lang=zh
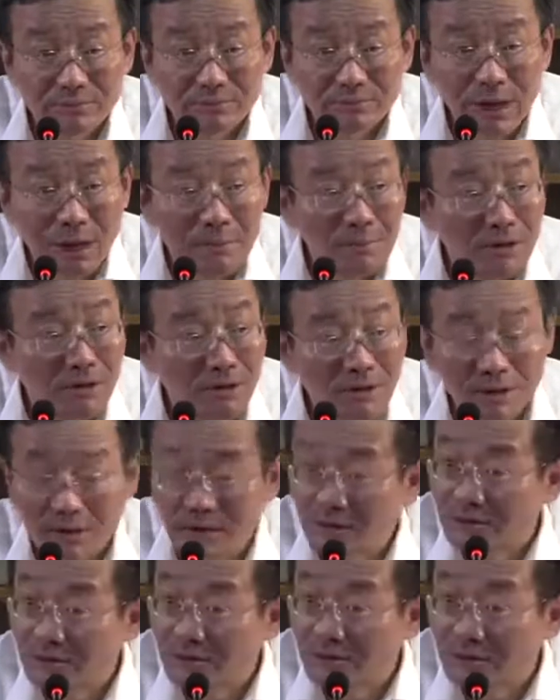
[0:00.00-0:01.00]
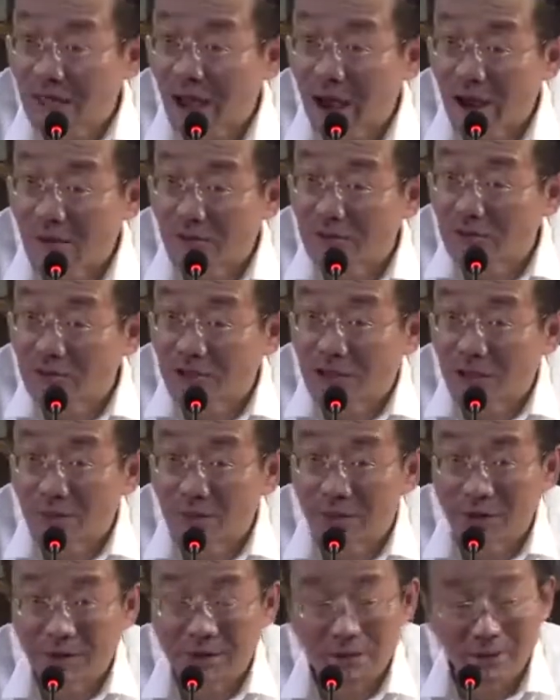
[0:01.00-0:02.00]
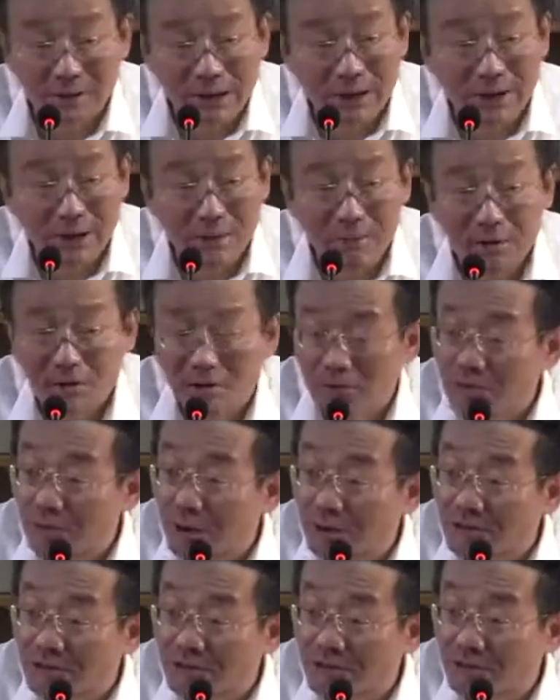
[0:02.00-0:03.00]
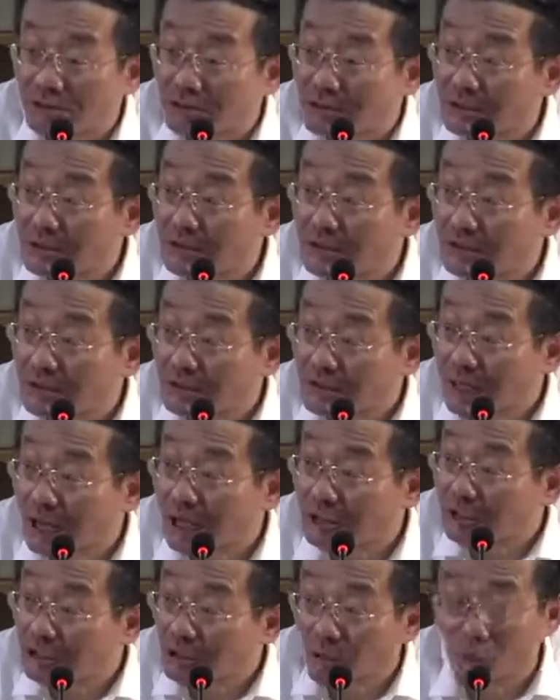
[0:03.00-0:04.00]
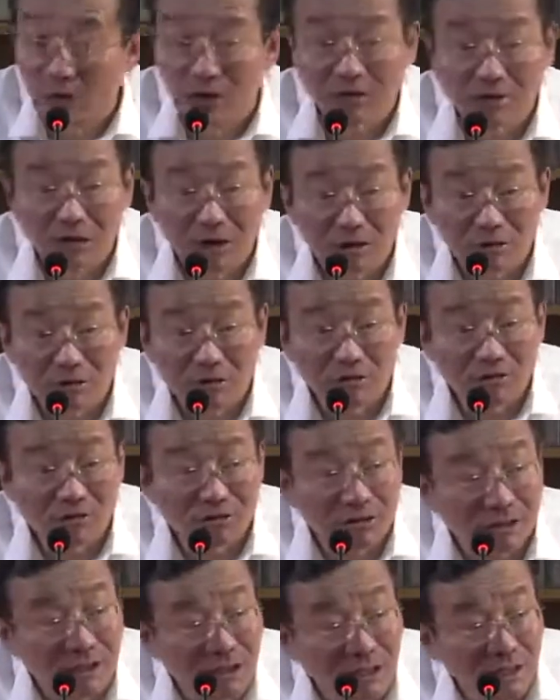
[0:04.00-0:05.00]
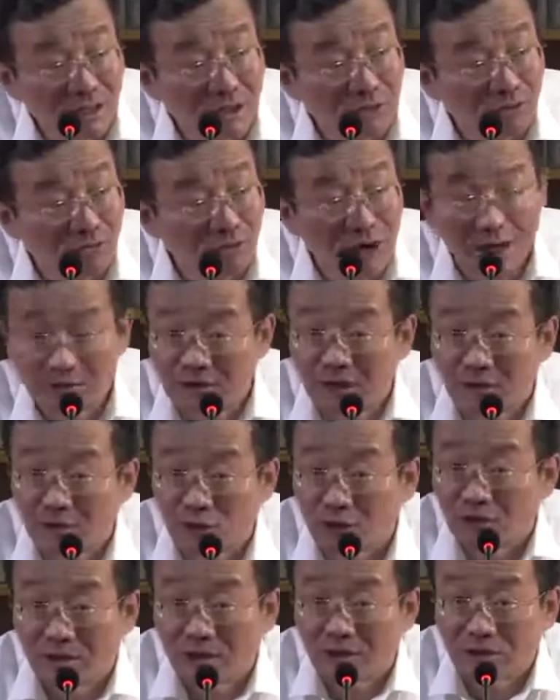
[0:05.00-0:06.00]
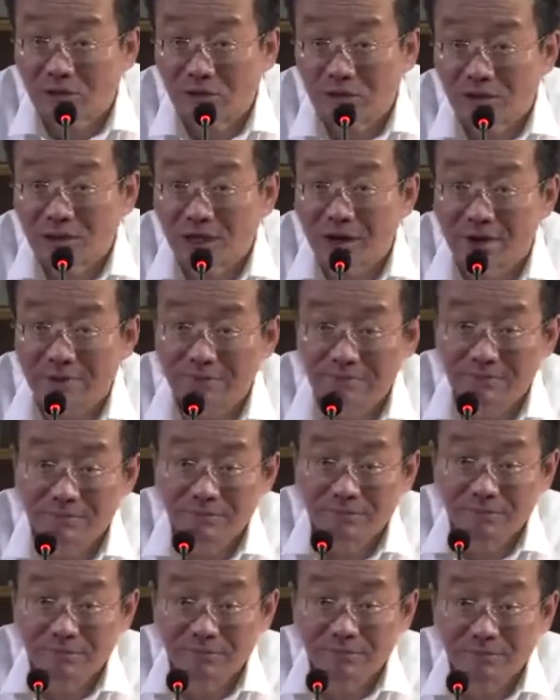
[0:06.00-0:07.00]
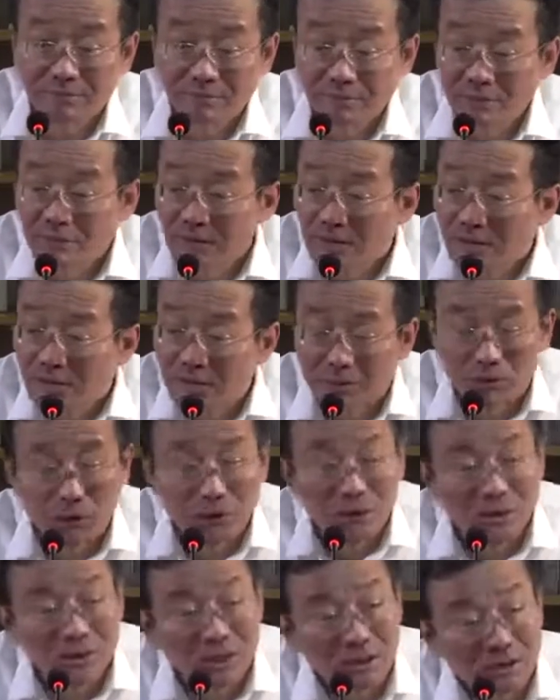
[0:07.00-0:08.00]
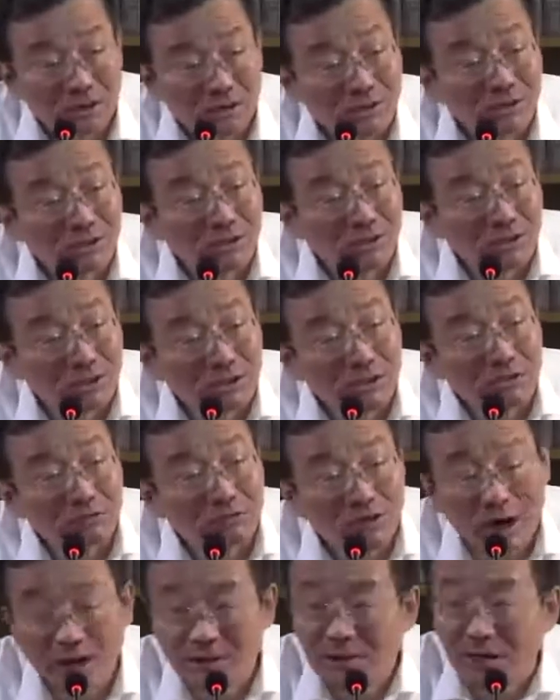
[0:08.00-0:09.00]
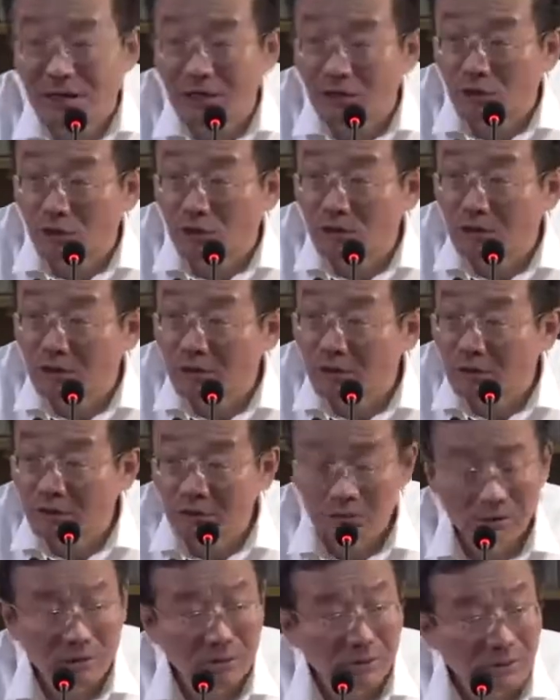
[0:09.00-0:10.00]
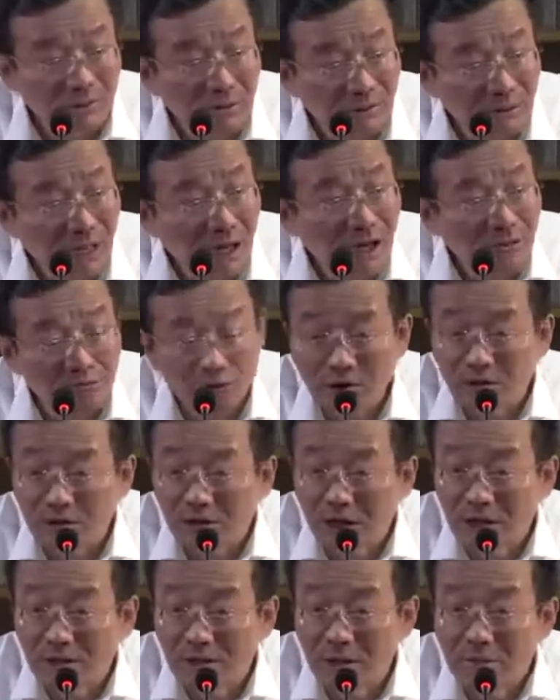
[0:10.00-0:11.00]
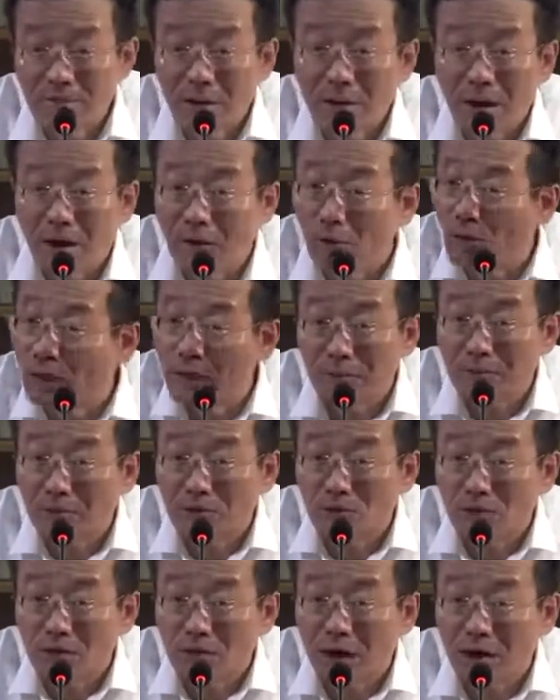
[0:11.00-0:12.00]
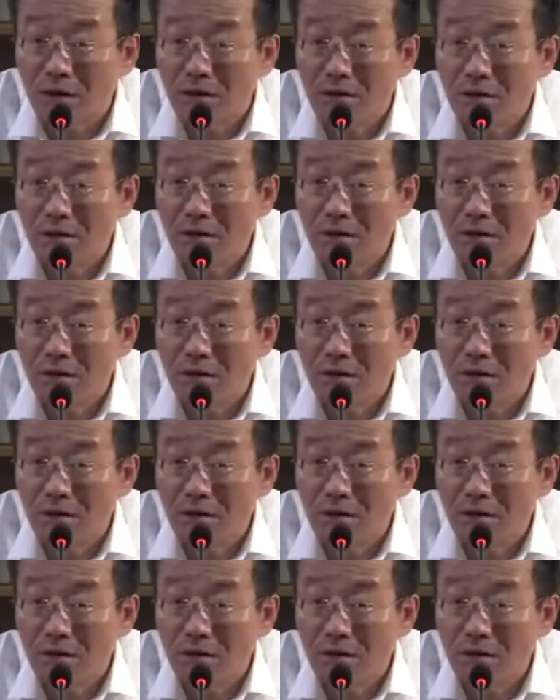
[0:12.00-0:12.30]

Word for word: 他没有任何贪污行为，他也没有谋私利，他就为荆州市的经济发展做他的贡献。那么，对于荆州市的经济发展来说，大风厂根本微不足道，